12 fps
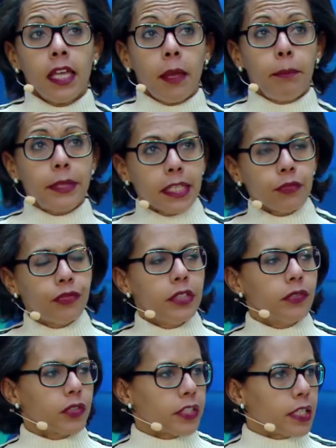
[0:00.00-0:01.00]
Bien
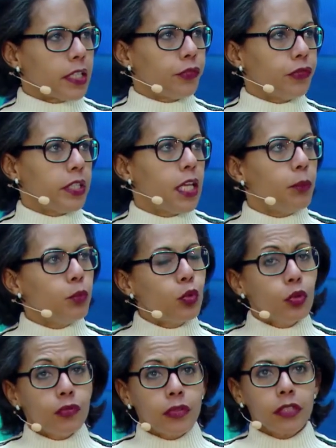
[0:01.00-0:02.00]
vivre dans la ville,
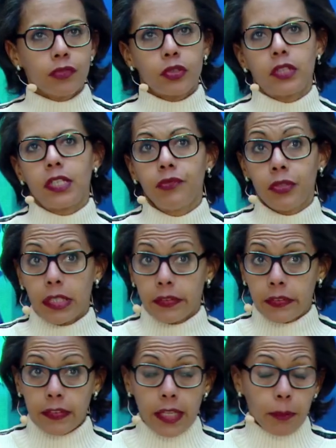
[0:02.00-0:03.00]
mieux vivre dans la ville,
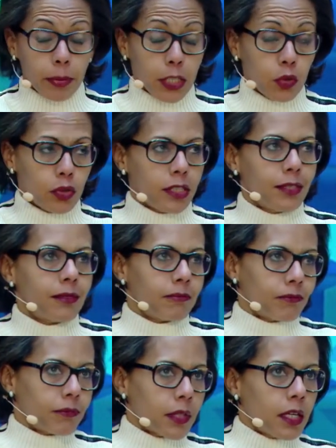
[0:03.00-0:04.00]
c'est a priori
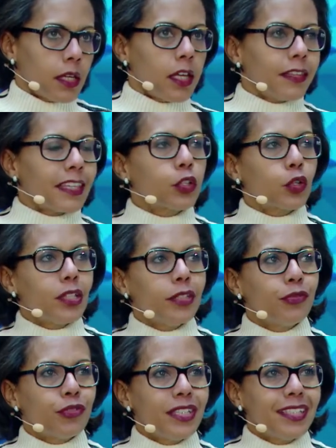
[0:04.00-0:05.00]
telles que les
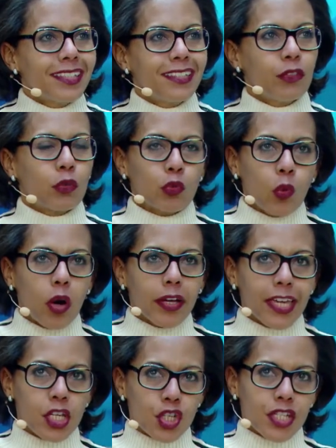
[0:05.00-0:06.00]
villes qui se sont
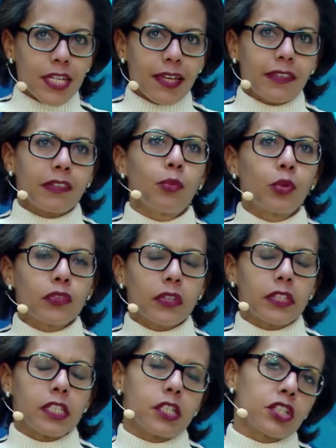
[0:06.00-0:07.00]
engagées à
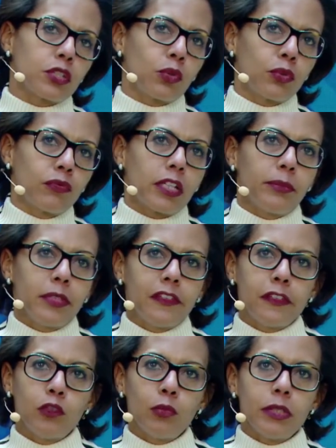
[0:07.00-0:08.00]
100% d'énergie renouvelable
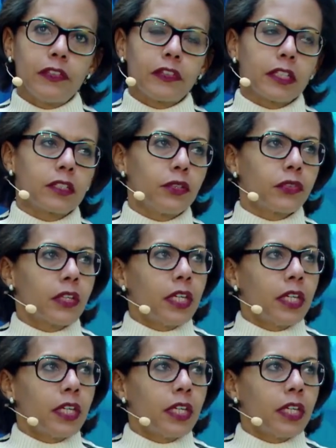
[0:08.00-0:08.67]
d'ici 2050